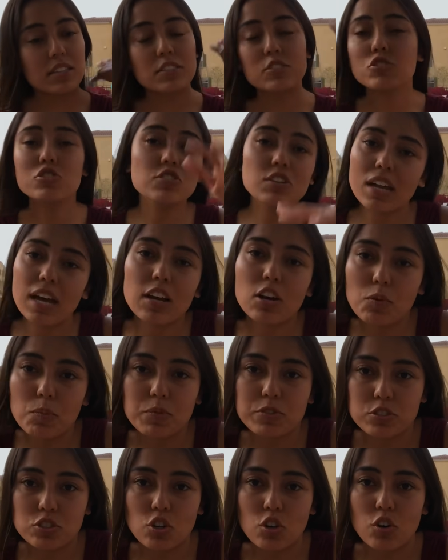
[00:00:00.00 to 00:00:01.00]
No era
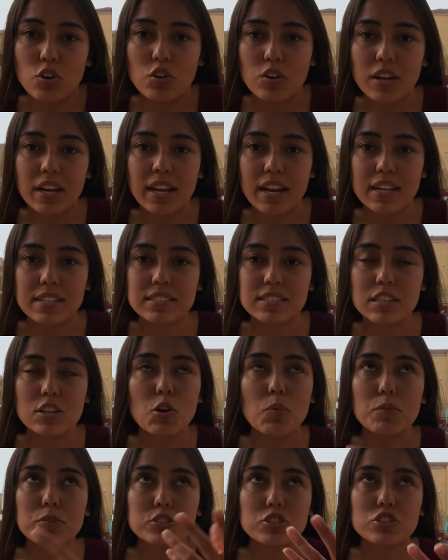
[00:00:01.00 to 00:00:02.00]
como yo, era así,
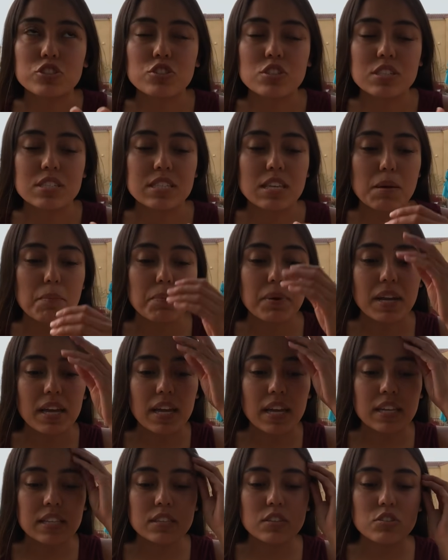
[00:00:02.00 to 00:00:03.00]
como yo soy
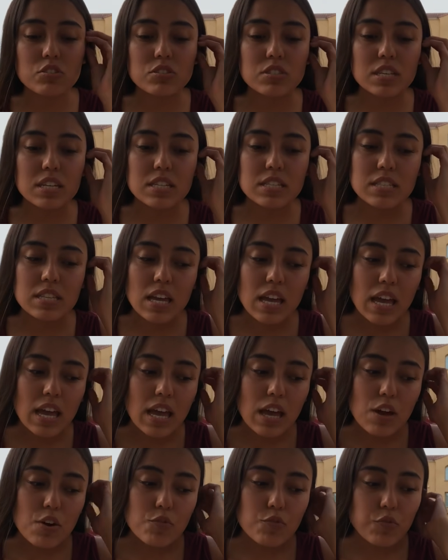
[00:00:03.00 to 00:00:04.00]
siempre. Entonces
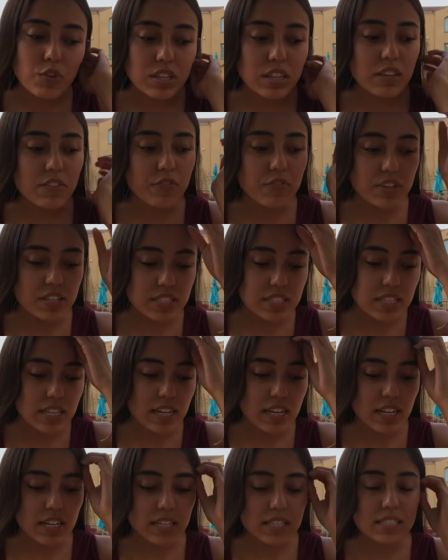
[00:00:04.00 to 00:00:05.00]
fue
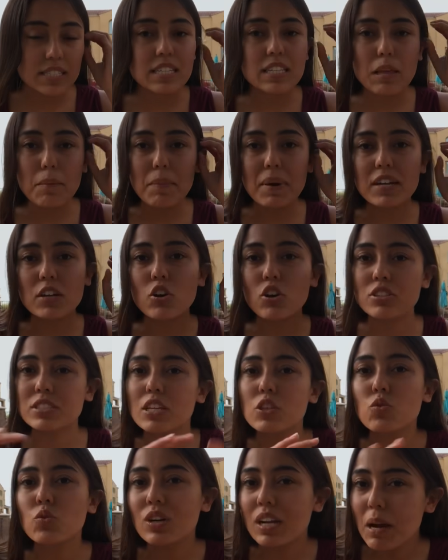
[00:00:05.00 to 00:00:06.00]
difícil, sin embargo, o
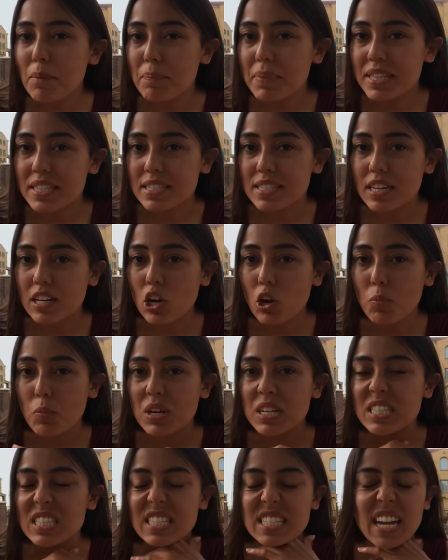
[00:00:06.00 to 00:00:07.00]
sea, nunca pensé
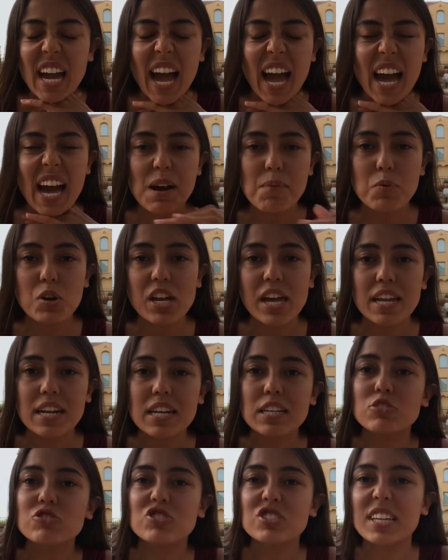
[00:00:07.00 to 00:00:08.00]
como en ya voy a
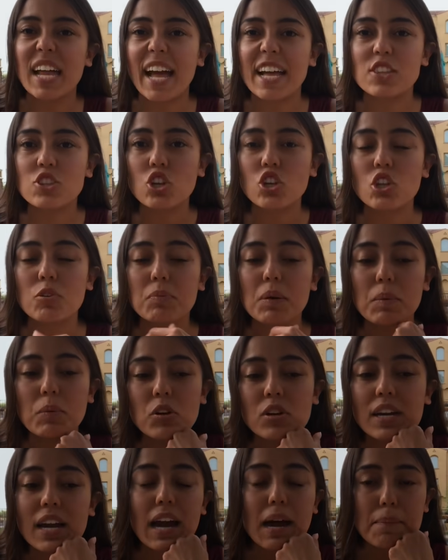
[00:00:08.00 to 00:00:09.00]
renunciar a todo, me
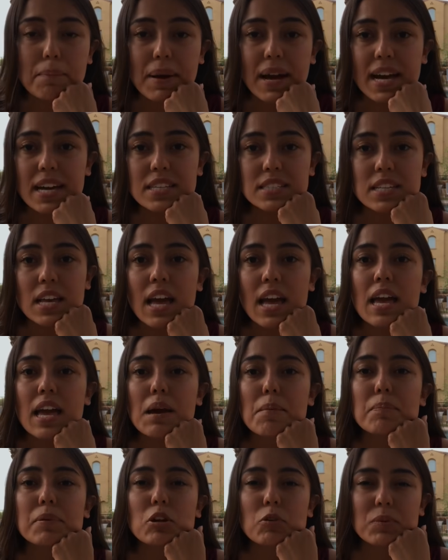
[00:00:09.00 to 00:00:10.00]
voy jamás,
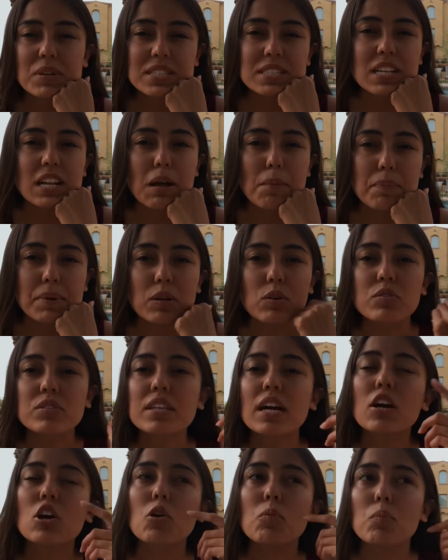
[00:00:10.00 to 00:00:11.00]
pero me hice la
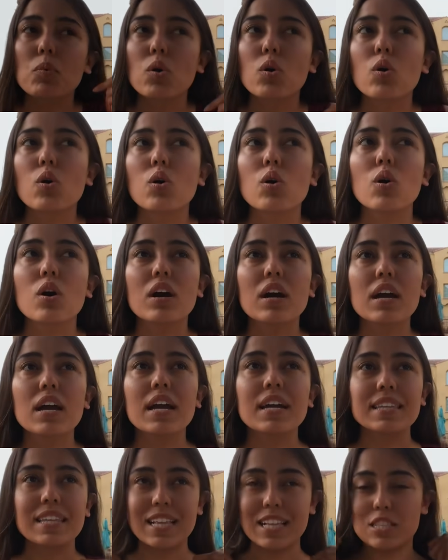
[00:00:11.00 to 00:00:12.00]
pregunta como
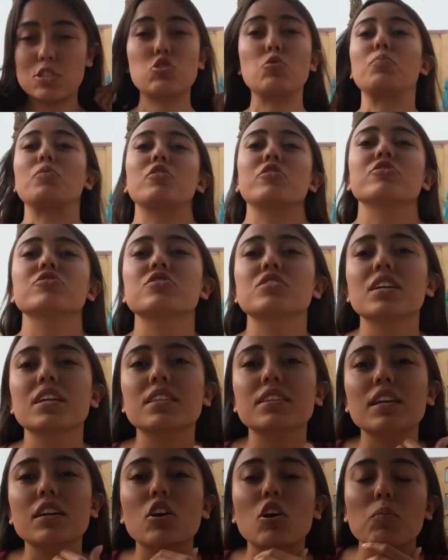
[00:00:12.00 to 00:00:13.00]
en el
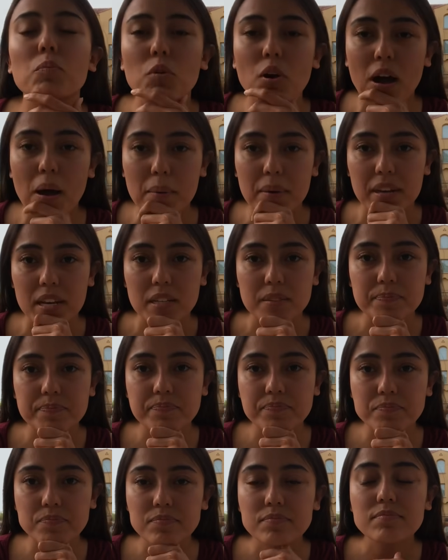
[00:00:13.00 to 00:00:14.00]
subconsciente, como a ver,
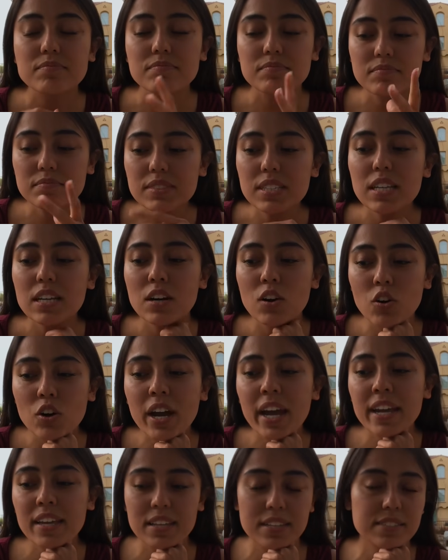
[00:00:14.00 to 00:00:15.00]

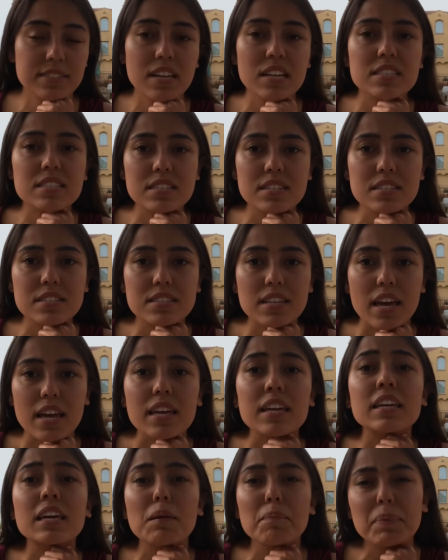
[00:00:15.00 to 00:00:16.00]
ok, estás triste,
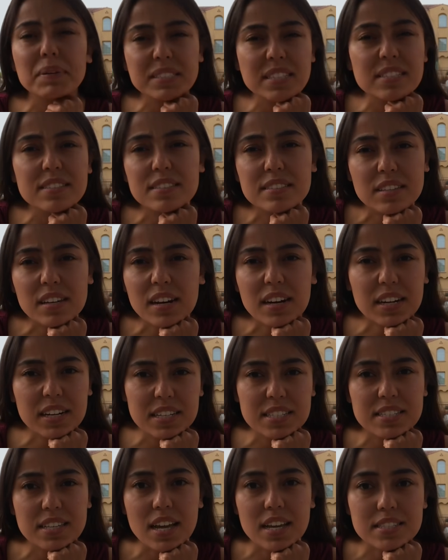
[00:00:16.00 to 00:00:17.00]
¿y qué pasa si te
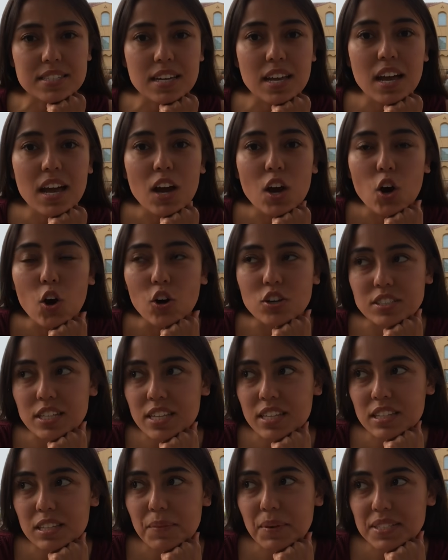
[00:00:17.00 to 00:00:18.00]
regresas? O sea,
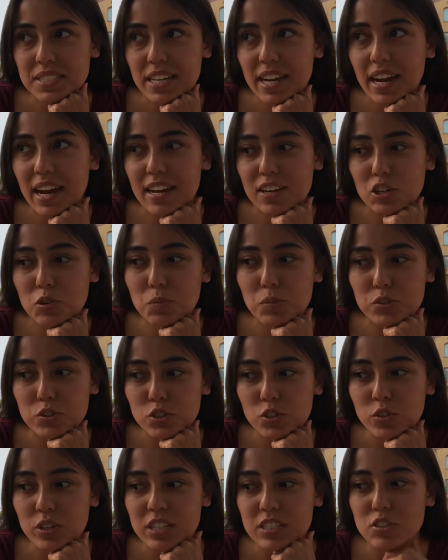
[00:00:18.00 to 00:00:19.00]
neta vas a dejar como
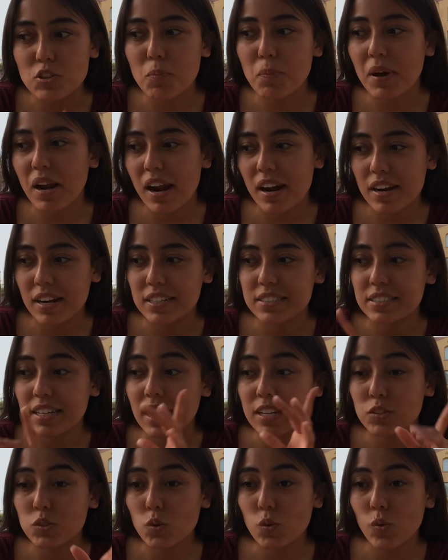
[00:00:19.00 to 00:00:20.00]
todo esto para
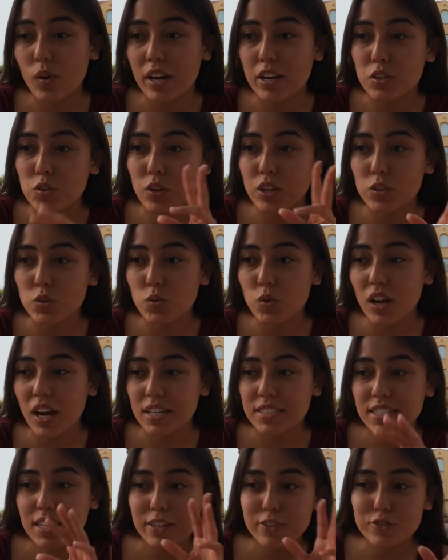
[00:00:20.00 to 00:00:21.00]
regresar a tu cuarto, a tu
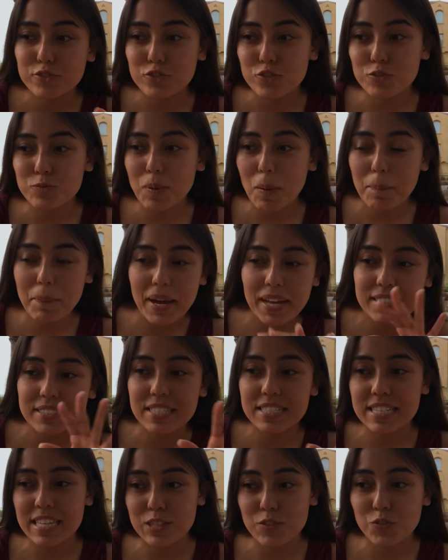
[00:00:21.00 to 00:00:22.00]
casa, con tus papás
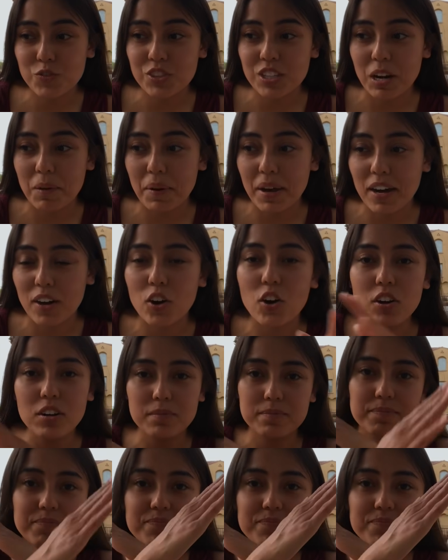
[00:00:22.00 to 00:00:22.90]
y sin un trabajo.